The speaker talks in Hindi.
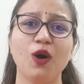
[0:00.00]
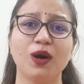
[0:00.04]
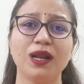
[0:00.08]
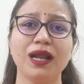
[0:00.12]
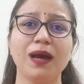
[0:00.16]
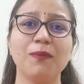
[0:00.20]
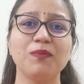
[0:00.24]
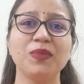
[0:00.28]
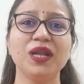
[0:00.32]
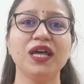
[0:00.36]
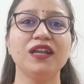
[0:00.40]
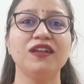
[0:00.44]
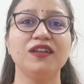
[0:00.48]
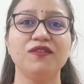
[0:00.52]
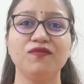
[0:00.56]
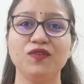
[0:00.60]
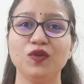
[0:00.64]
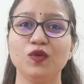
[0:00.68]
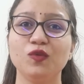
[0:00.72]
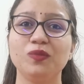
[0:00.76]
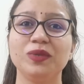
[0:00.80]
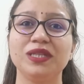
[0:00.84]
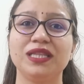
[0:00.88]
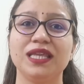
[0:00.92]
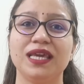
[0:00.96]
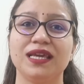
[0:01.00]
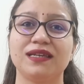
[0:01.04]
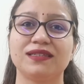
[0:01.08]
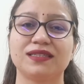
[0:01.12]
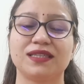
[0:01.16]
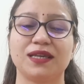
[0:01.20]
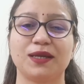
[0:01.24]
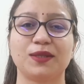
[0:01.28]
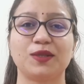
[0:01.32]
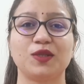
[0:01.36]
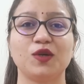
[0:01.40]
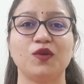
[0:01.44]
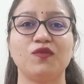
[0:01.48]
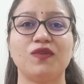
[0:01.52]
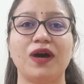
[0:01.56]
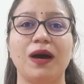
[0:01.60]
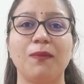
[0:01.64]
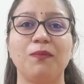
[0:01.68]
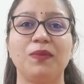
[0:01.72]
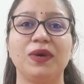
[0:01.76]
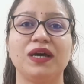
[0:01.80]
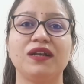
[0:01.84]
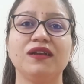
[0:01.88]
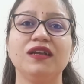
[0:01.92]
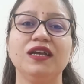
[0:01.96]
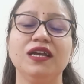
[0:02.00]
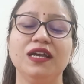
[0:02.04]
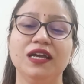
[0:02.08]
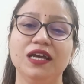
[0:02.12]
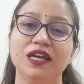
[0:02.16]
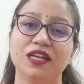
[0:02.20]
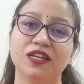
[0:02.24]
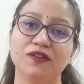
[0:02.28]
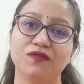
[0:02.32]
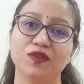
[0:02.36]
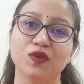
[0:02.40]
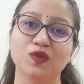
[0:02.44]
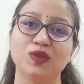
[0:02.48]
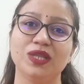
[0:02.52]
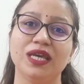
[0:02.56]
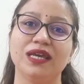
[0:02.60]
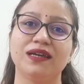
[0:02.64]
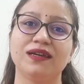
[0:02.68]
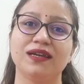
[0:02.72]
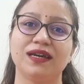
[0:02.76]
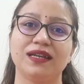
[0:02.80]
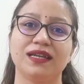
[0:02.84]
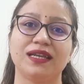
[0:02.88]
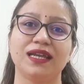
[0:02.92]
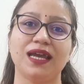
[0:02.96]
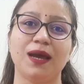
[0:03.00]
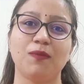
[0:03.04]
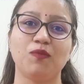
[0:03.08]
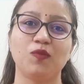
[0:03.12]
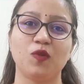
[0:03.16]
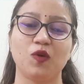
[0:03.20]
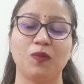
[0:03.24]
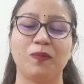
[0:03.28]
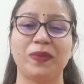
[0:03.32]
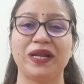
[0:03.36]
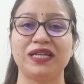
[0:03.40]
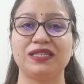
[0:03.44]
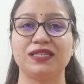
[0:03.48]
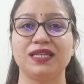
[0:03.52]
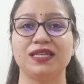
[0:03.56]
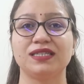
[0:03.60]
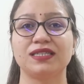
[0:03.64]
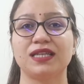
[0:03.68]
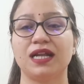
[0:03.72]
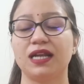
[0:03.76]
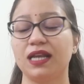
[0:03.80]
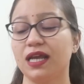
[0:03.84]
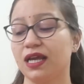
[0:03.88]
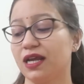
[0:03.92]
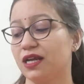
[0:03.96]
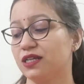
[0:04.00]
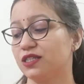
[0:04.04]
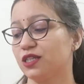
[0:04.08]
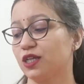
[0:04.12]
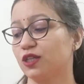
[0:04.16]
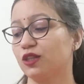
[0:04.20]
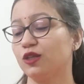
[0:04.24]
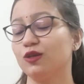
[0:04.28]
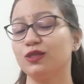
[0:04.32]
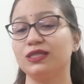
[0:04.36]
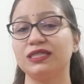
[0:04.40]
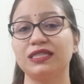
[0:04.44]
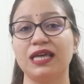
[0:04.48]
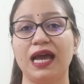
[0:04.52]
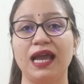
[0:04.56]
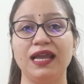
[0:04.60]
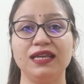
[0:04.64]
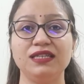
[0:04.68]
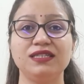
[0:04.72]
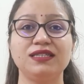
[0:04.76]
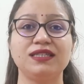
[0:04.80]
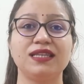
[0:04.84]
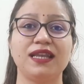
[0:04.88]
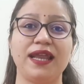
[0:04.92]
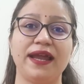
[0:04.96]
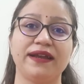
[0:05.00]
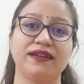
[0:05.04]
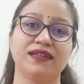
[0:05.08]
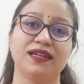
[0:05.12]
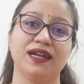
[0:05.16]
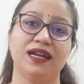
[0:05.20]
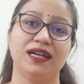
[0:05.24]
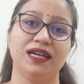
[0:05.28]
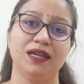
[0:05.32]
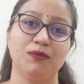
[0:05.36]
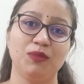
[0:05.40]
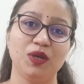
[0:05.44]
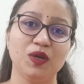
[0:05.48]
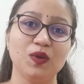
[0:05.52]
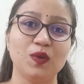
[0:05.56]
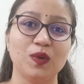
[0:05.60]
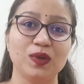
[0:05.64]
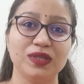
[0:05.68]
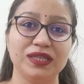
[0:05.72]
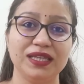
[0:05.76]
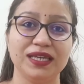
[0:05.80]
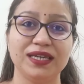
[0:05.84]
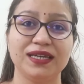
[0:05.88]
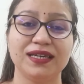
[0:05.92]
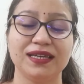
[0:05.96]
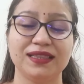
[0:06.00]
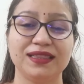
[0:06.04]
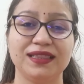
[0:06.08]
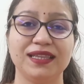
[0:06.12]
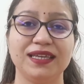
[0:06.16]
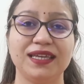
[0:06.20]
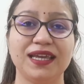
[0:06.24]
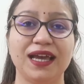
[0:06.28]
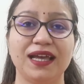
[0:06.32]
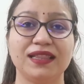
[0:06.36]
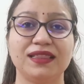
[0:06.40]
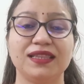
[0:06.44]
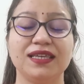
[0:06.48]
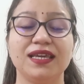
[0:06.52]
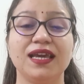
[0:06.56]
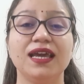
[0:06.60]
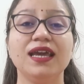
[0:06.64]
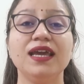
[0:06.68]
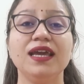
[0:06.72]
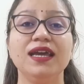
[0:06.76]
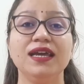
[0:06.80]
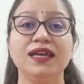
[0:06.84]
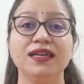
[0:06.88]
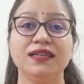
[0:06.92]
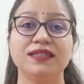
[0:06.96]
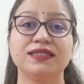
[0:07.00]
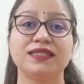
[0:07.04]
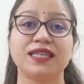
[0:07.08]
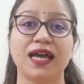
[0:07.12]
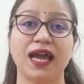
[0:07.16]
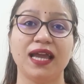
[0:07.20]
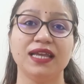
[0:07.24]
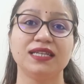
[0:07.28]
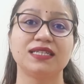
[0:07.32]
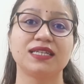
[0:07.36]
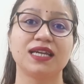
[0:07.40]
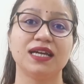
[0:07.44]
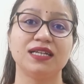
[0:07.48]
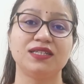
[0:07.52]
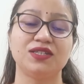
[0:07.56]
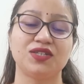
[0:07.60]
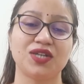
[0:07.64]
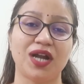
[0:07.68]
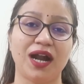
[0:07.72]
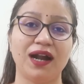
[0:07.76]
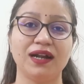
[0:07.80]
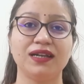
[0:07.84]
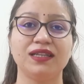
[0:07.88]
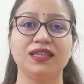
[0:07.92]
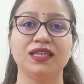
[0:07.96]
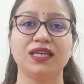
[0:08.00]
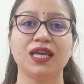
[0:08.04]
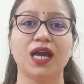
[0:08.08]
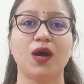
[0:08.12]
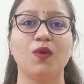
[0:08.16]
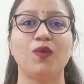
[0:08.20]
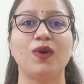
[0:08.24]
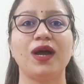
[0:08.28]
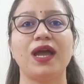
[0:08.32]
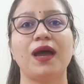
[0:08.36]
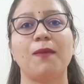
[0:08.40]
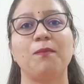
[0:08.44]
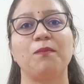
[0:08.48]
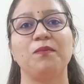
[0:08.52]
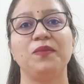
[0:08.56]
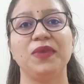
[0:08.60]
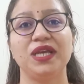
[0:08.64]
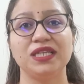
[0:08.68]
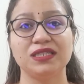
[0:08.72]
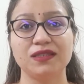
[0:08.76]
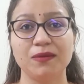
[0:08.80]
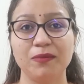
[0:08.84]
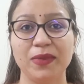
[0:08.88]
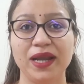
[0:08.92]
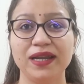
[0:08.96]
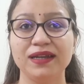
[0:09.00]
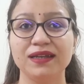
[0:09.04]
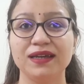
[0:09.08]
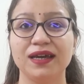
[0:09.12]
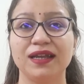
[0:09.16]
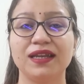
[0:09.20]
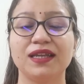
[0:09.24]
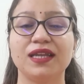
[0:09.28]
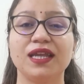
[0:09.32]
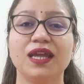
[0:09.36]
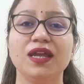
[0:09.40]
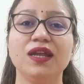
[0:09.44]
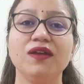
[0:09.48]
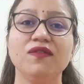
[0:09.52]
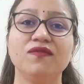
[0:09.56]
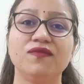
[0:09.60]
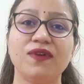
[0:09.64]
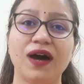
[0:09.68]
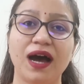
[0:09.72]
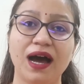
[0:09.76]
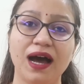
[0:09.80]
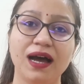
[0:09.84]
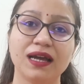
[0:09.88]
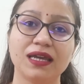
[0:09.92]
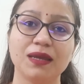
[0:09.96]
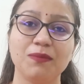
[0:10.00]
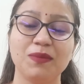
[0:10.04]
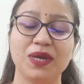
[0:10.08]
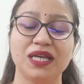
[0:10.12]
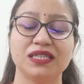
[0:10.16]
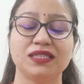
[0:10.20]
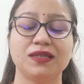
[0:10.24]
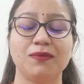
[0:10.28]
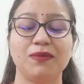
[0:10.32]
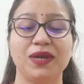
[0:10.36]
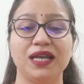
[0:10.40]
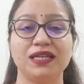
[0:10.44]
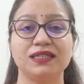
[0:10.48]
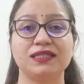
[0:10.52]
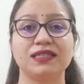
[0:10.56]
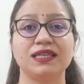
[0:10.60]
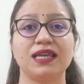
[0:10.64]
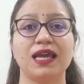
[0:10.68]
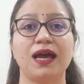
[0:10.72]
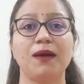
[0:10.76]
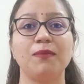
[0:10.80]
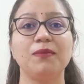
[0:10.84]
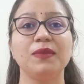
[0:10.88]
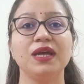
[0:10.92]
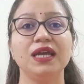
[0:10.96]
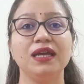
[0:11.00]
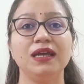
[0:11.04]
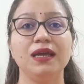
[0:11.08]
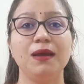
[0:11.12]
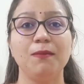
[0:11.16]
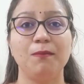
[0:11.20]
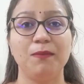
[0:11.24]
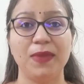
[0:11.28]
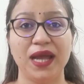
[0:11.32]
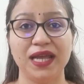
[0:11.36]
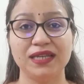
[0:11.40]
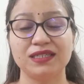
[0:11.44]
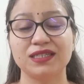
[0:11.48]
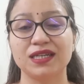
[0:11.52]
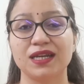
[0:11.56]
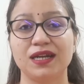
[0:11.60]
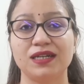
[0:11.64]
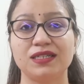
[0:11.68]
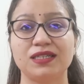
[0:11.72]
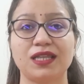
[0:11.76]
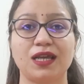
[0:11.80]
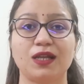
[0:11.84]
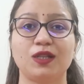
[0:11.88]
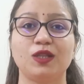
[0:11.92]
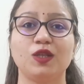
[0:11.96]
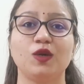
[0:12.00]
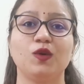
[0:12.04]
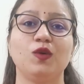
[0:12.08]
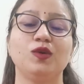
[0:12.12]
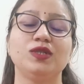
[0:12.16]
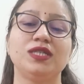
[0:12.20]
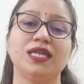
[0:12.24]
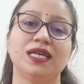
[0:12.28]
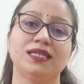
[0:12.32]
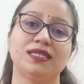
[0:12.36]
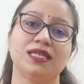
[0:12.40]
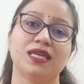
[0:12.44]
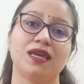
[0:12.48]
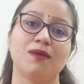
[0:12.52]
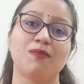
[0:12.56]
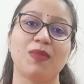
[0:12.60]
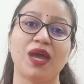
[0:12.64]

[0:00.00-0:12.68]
और आप ना रिव्यू भी देख सकते हो वहाँ पर रिव्यू देख करके आप परचेज करना कर सकते हो साइट सेलेक्ट करने में कोई दिक्कत नहीं आती है साइज का चार्ट दिया हुआ है आप मेजरमेंट करके वहाँ के मेजरमेंट से आप मैच कर सकते हो जैसे